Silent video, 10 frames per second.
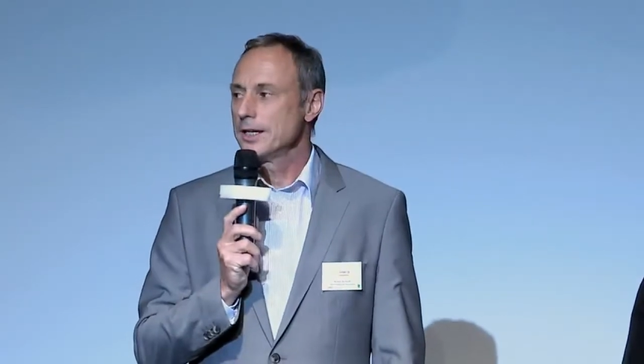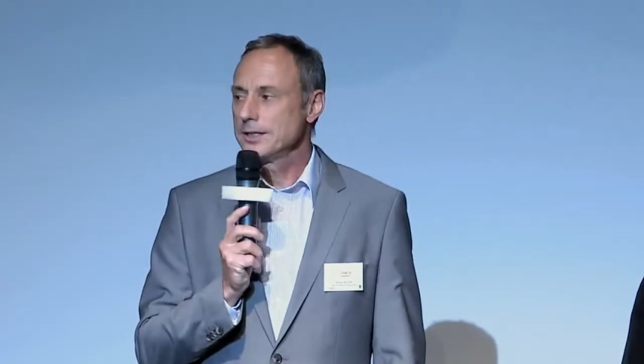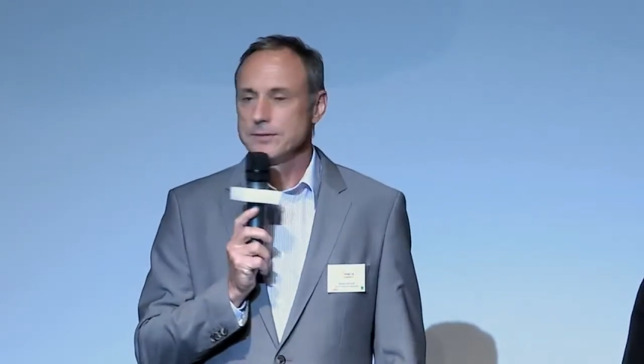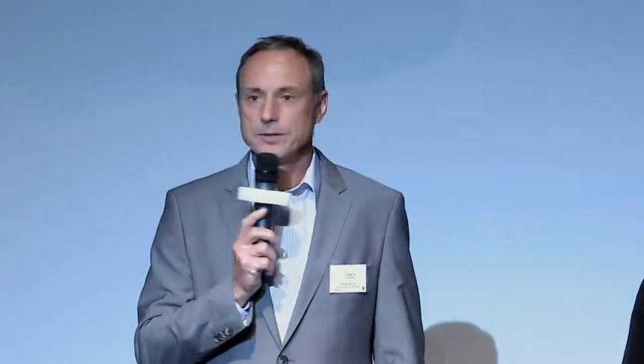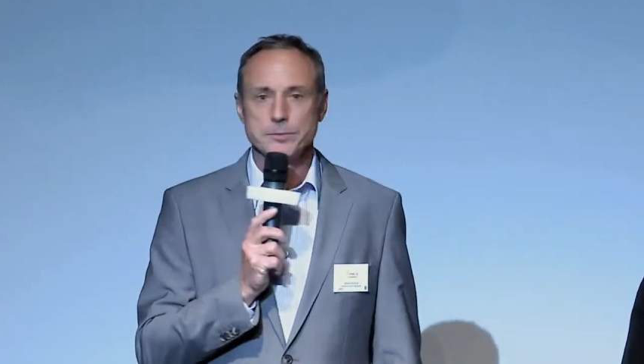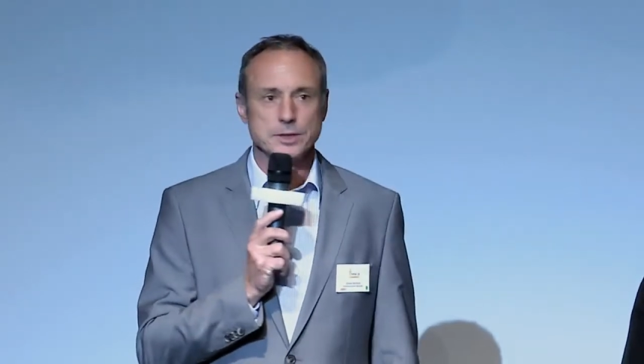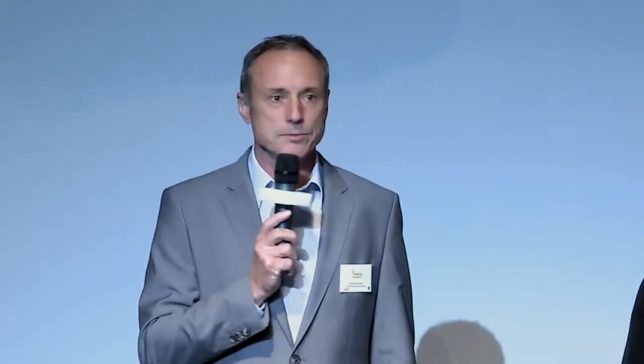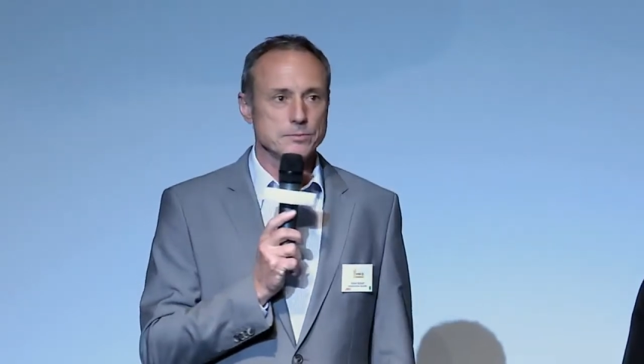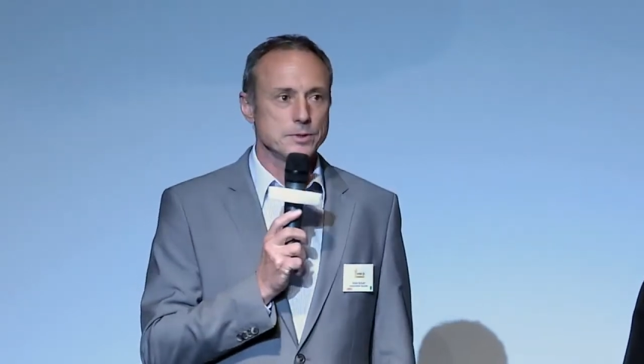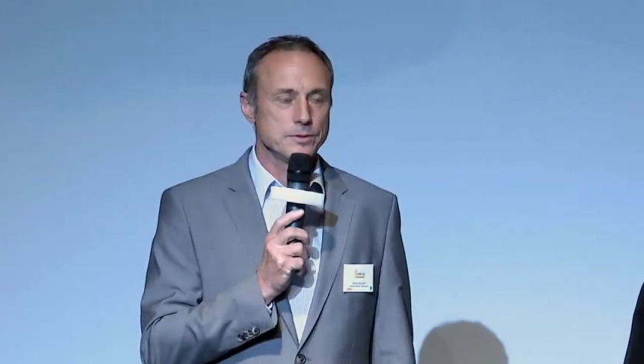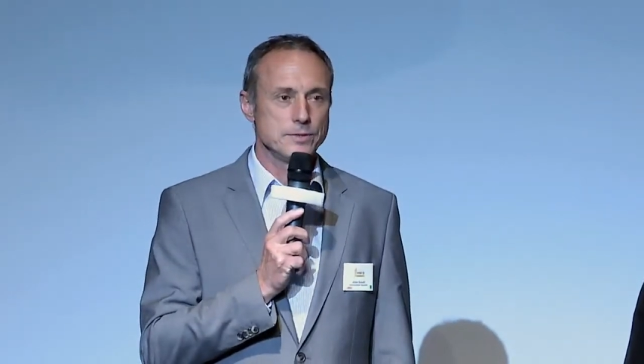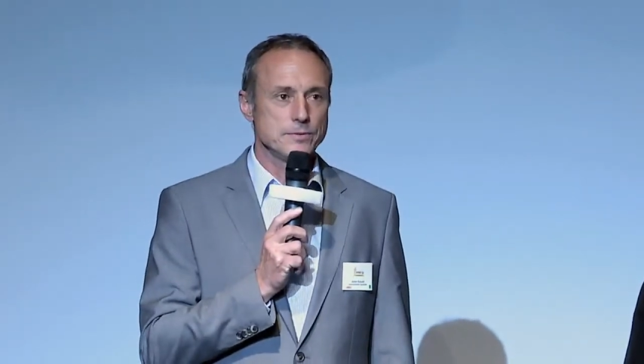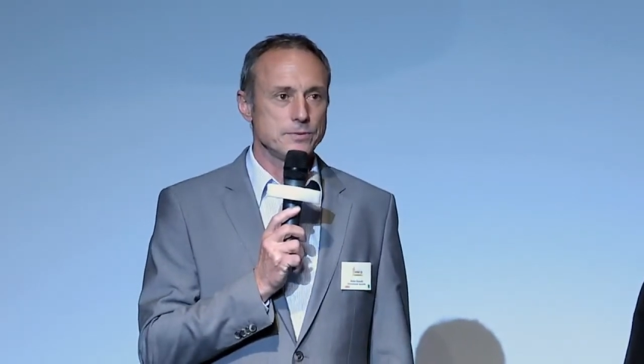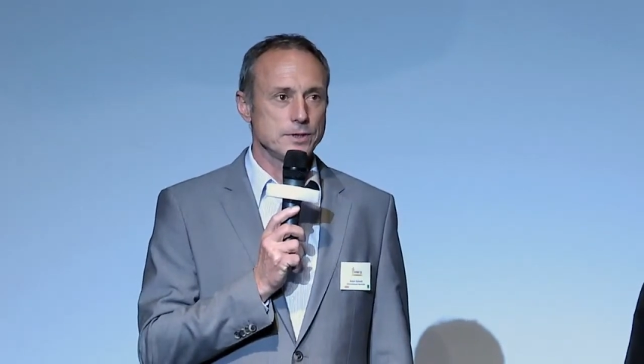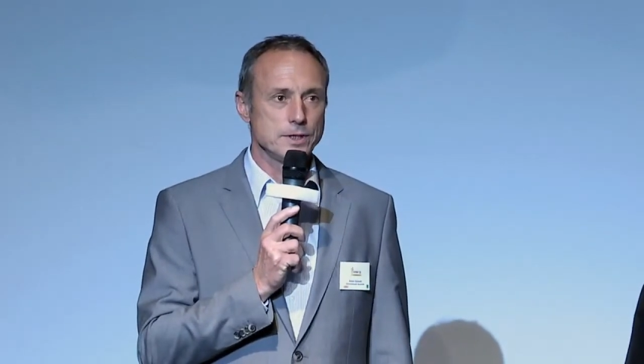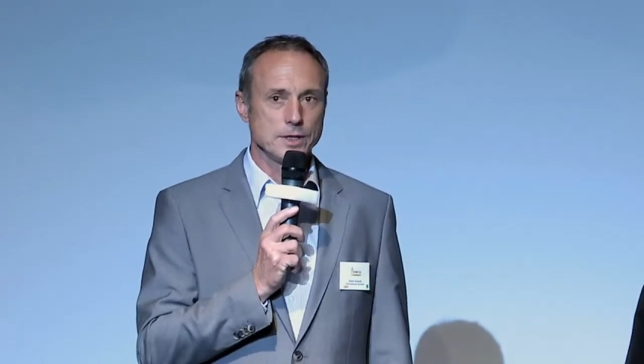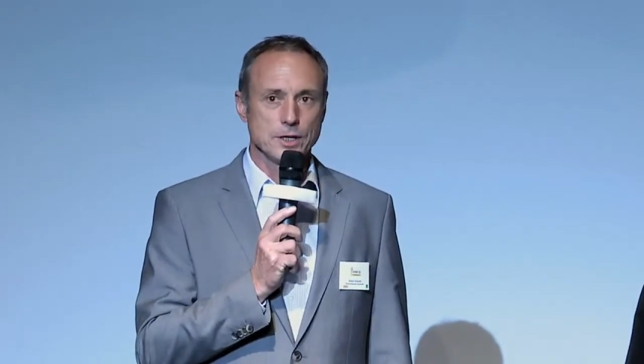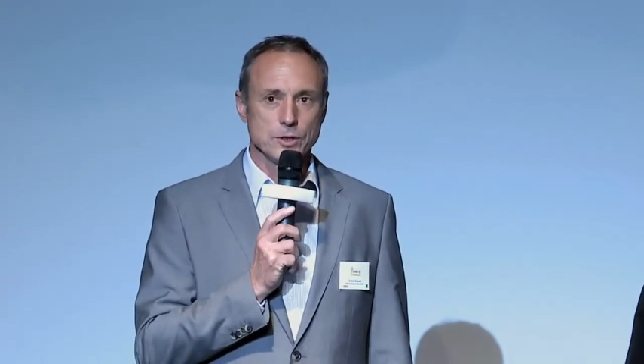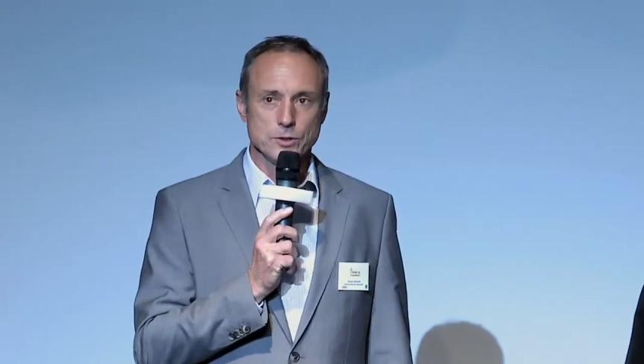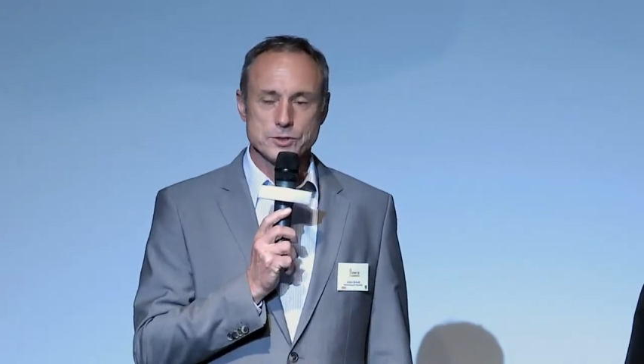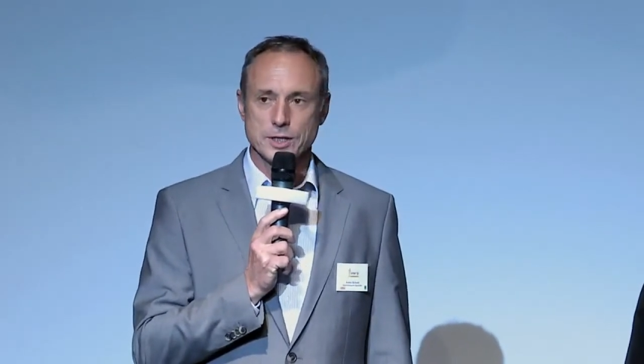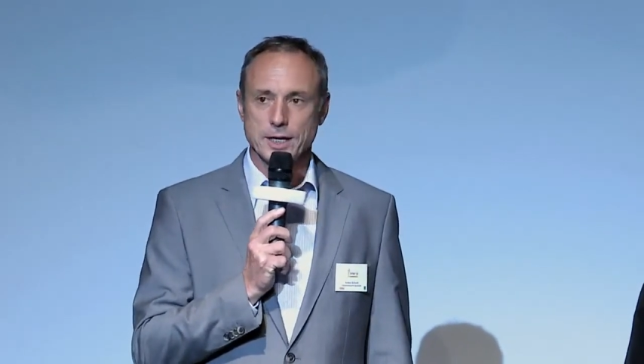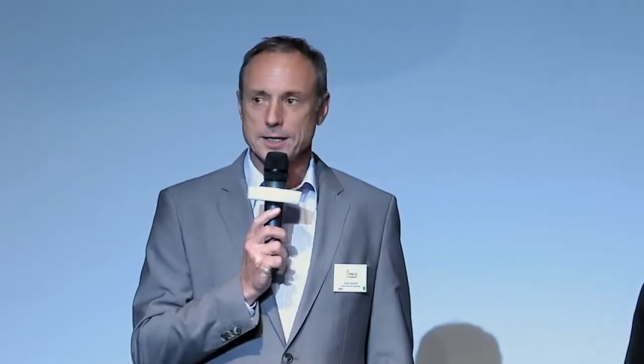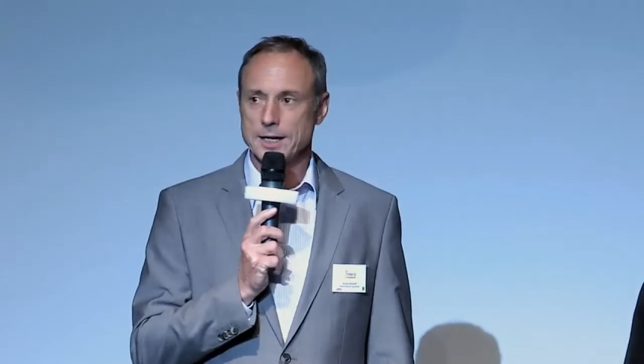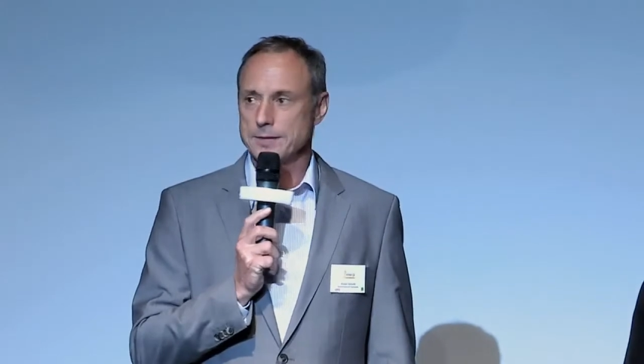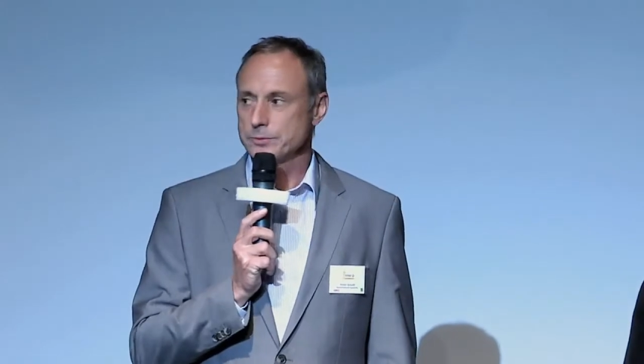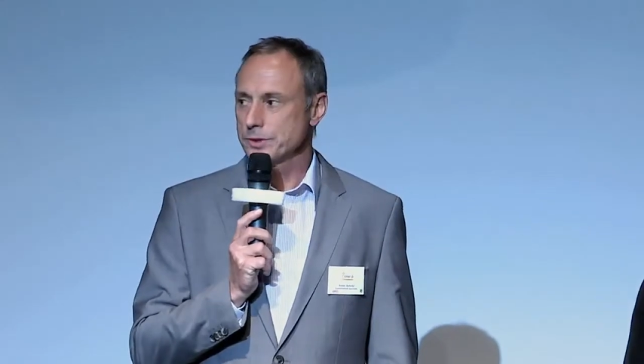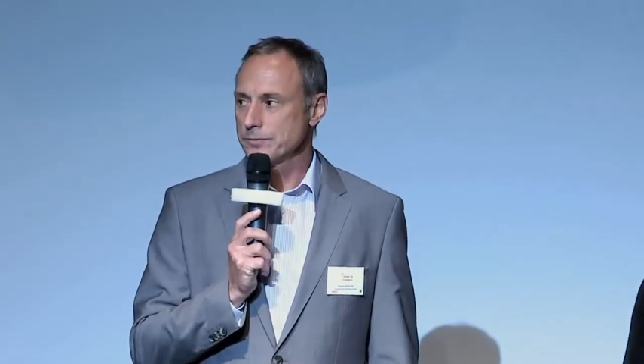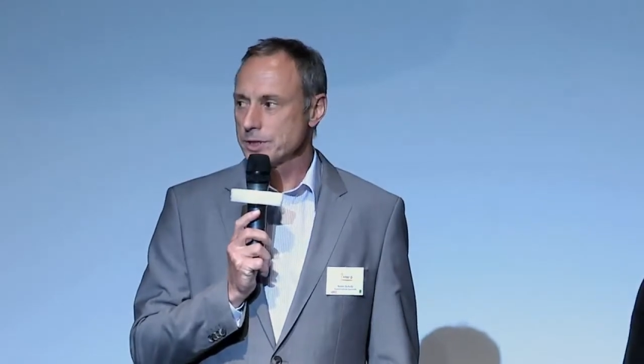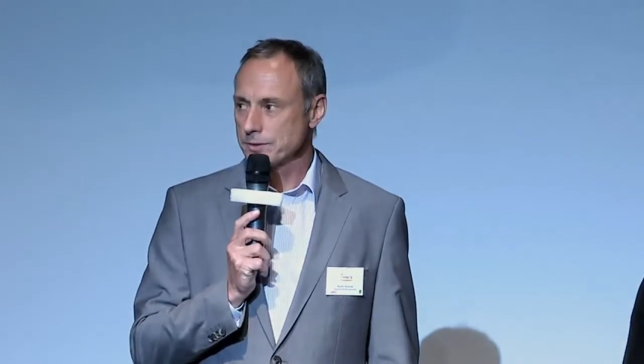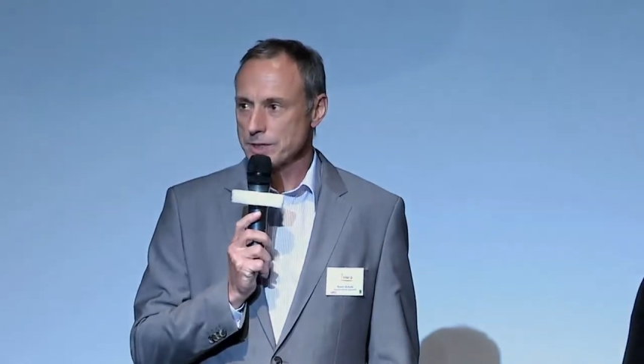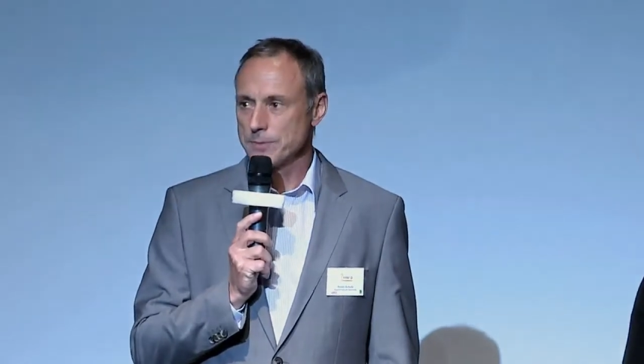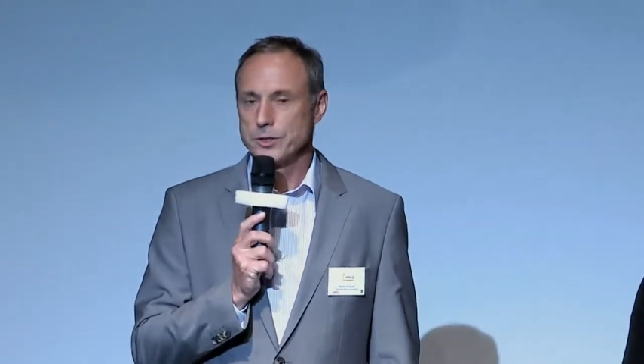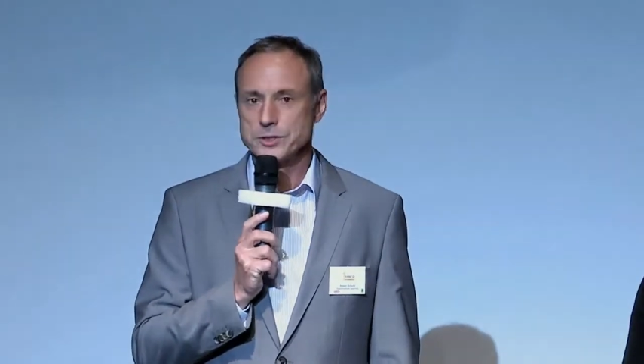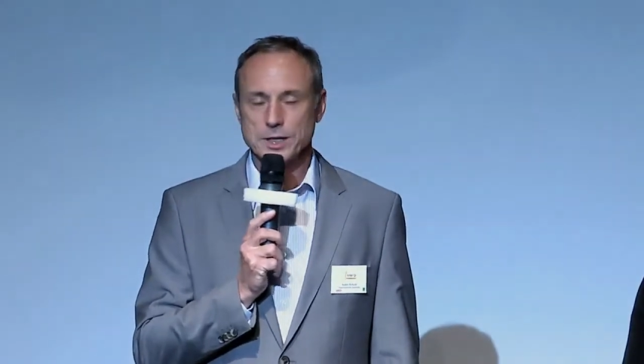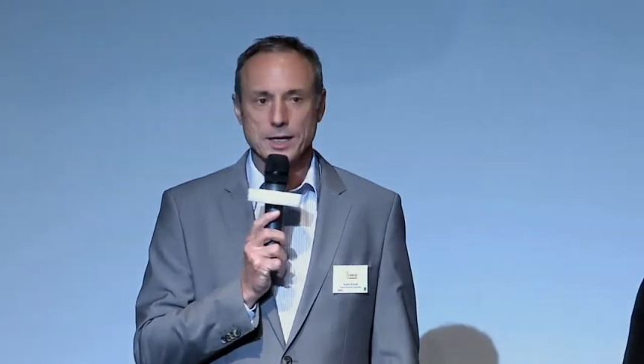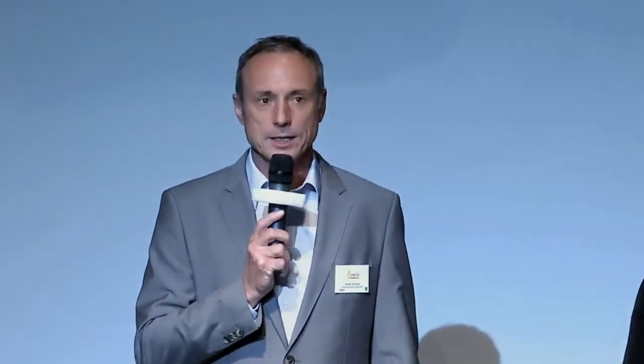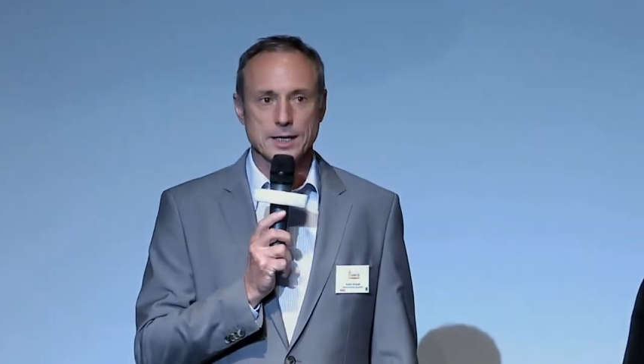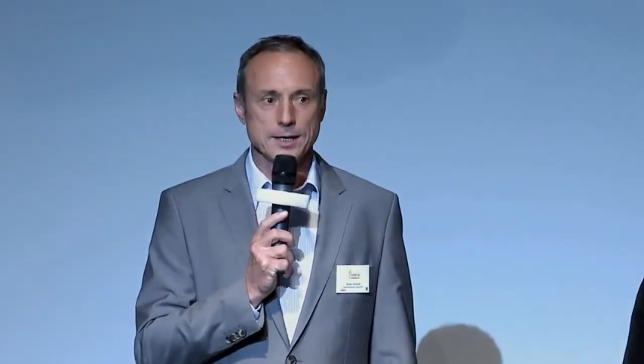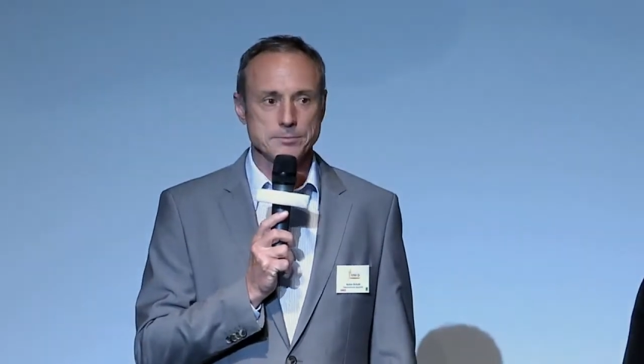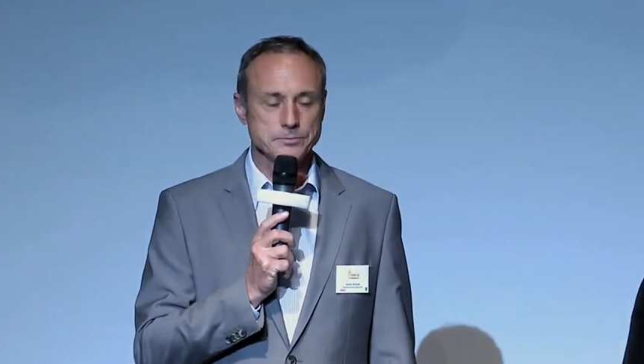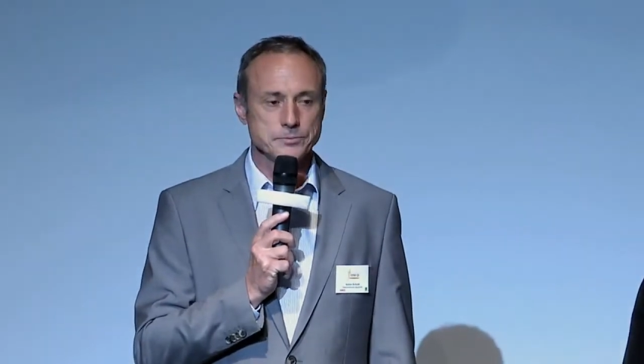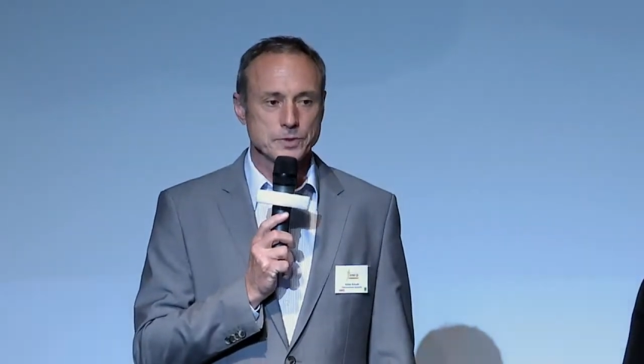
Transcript: die wir mit dem Wifi Österreich haben und der Wirtschaftskammer Österreich haben.